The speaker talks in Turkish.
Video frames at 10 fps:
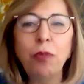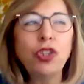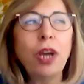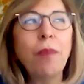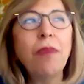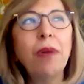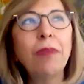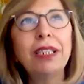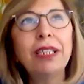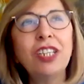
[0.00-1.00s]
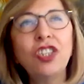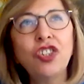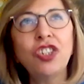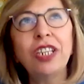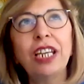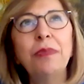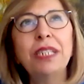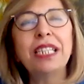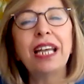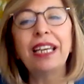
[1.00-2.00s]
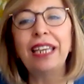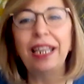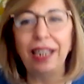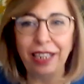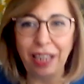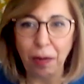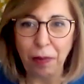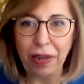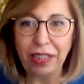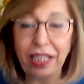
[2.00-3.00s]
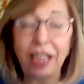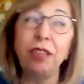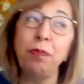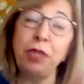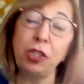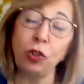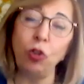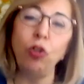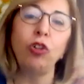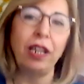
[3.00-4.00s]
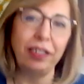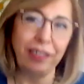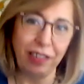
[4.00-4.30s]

boşanmamaları için elimizden geleni yaparken ki psikologlar,